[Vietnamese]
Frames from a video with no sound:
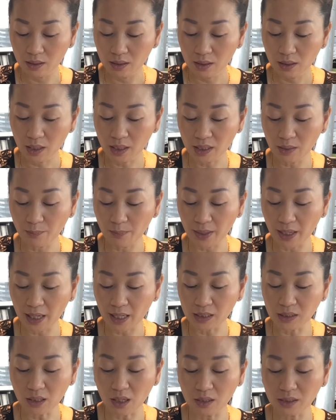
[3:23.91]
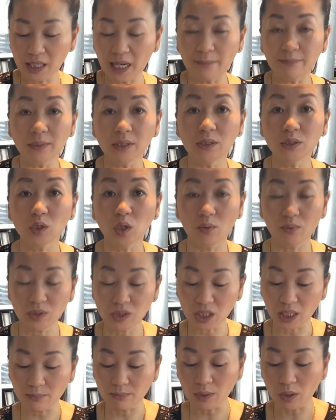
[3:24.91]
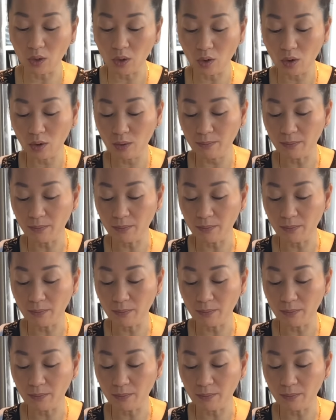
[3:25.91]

hay nó pe đài chọn nhám nó vô bị chèn đong